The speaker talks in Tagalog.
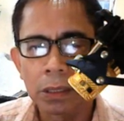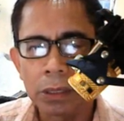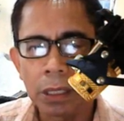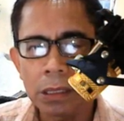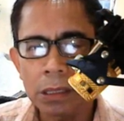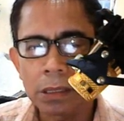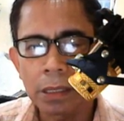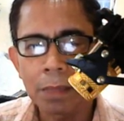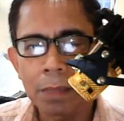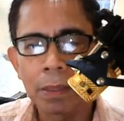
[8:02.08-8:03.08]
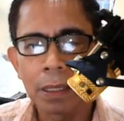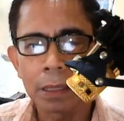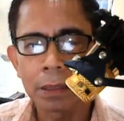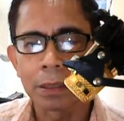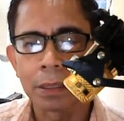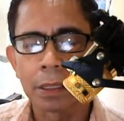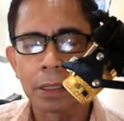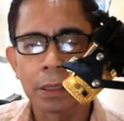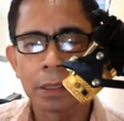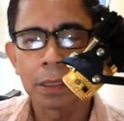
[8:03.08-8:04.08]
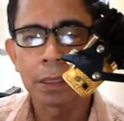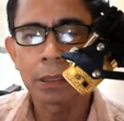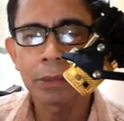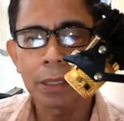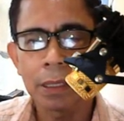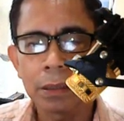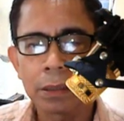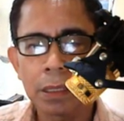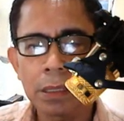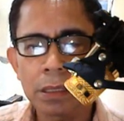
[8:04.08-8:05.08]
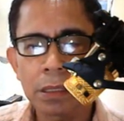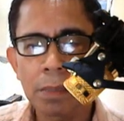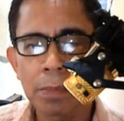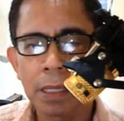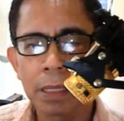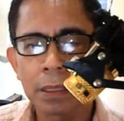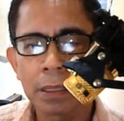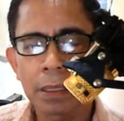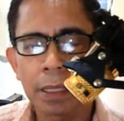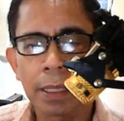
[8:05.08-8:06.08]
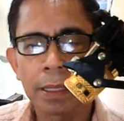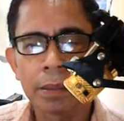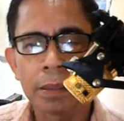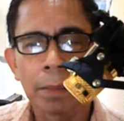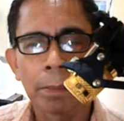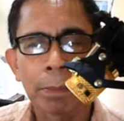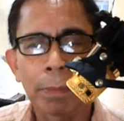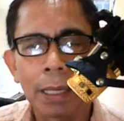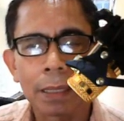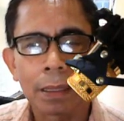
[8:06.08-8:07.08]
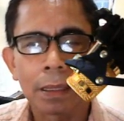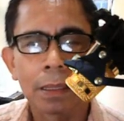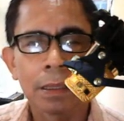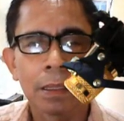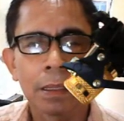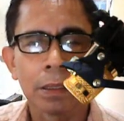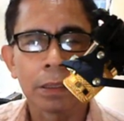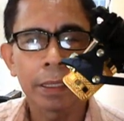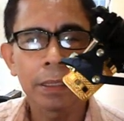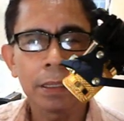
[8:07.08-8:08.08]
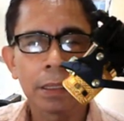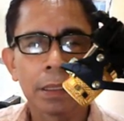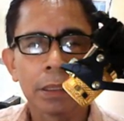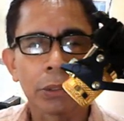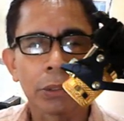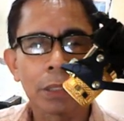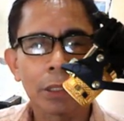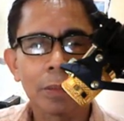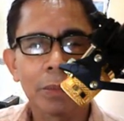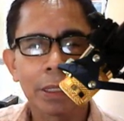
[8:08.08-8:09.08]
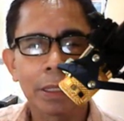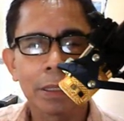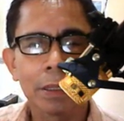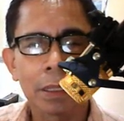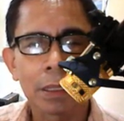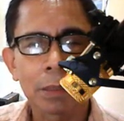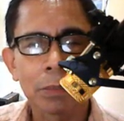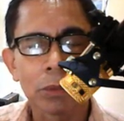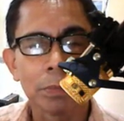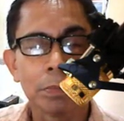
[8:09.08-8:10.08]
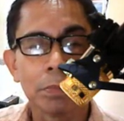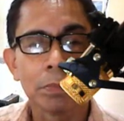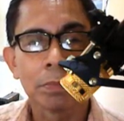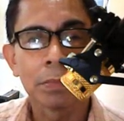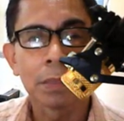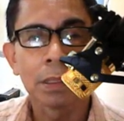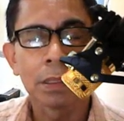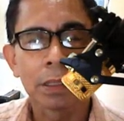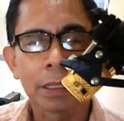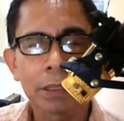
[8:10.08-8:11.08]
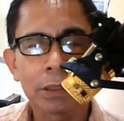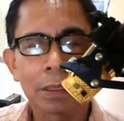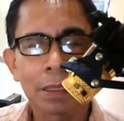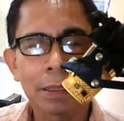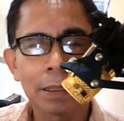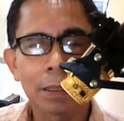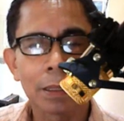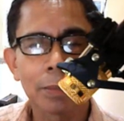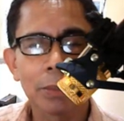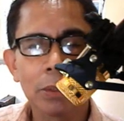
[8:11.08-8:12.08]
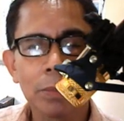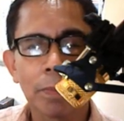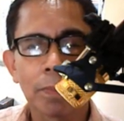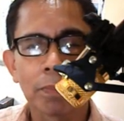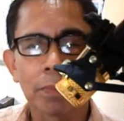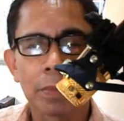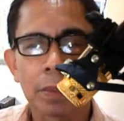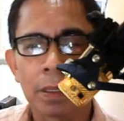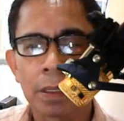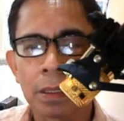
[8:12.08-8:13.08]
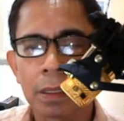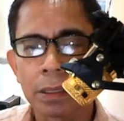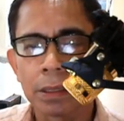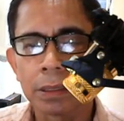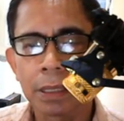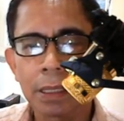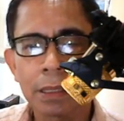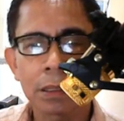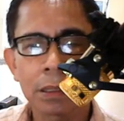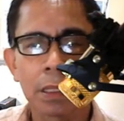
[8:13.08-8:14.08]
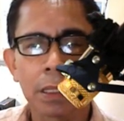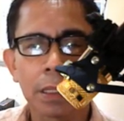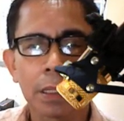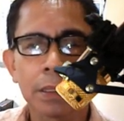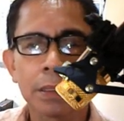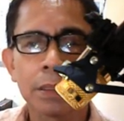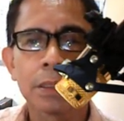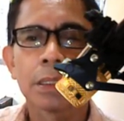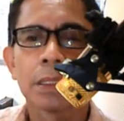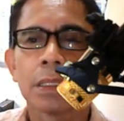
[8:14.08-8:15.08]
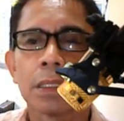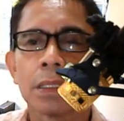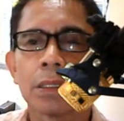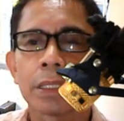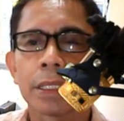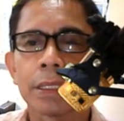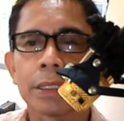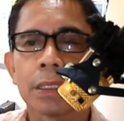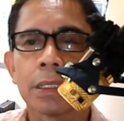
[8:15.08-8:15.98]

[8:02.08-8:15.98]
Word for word: change drive letter. Ito ah, change drive letter and path. Okay? So, ang gagawin mo ngayon, remove. Okay? So, tingnan natin, remove. Yes, then okay.